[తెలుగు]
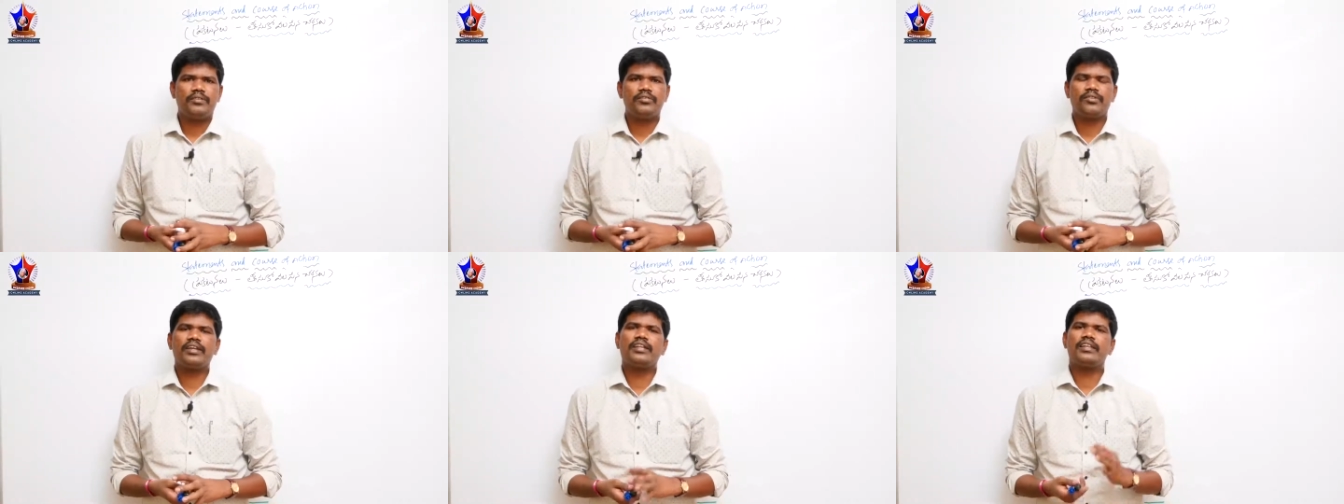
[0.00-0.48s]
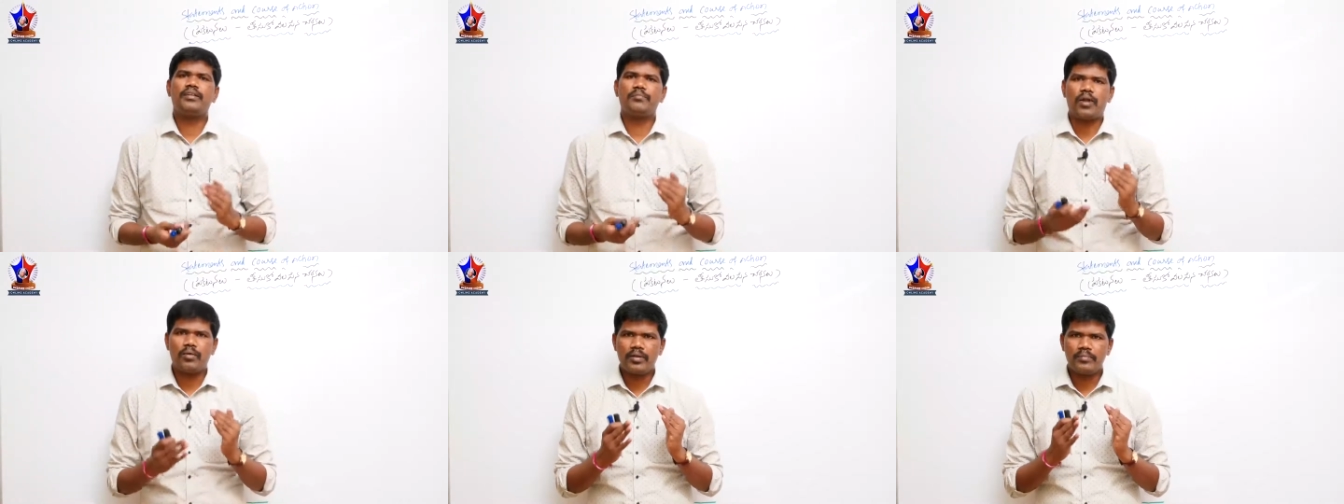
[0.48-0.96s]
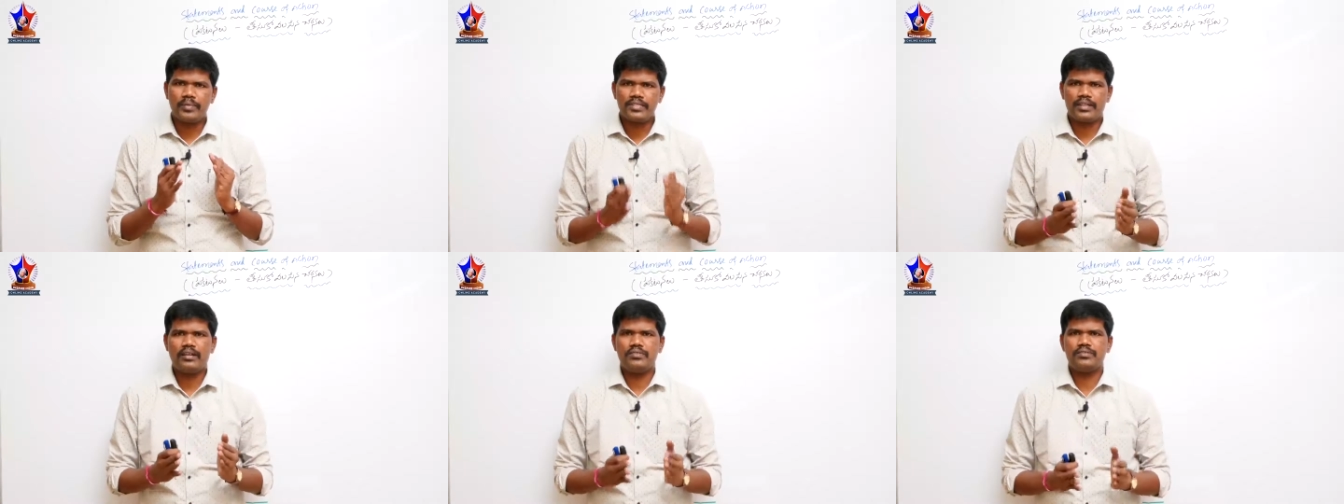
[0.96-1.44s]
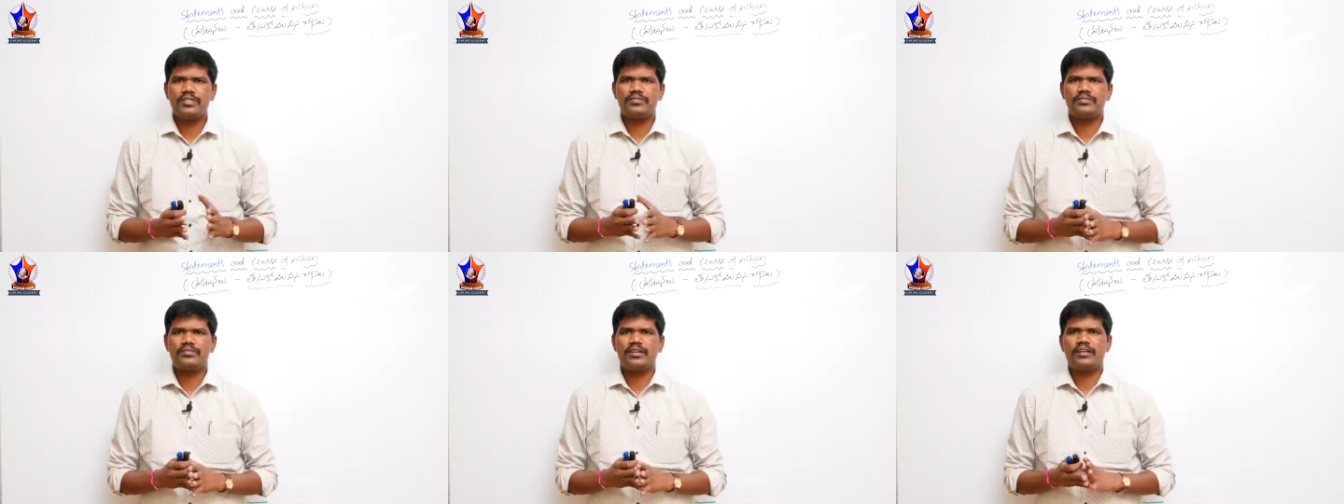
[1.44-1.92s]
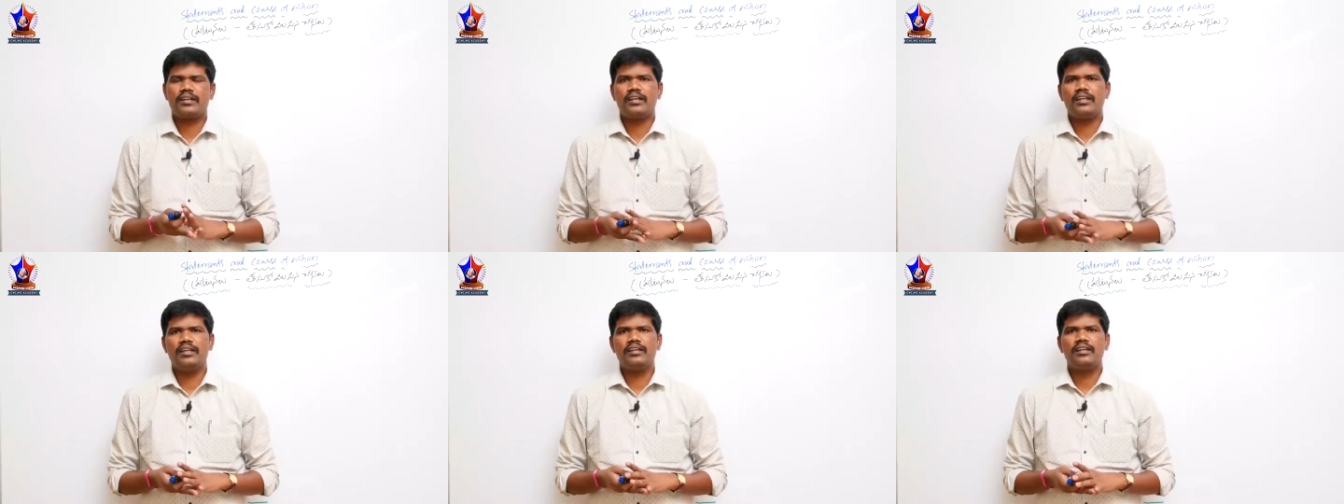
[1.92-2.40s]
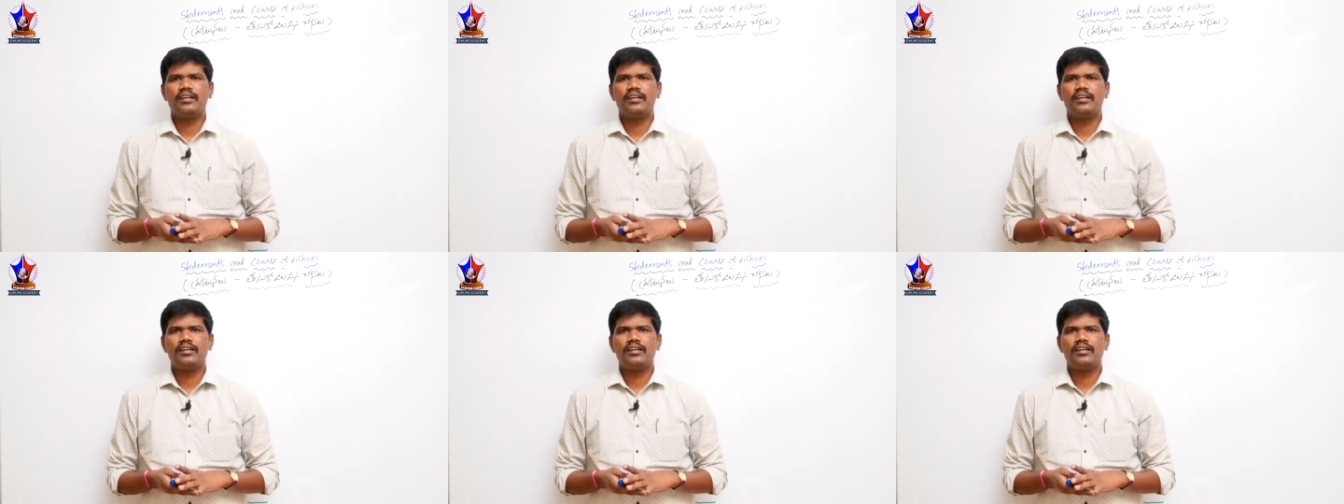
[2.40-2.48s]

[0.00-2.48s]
ఓకే ఏదైనా ప్రాబ్లమ్ని సాల్వ్ చేస్తున్నట్టు కానీ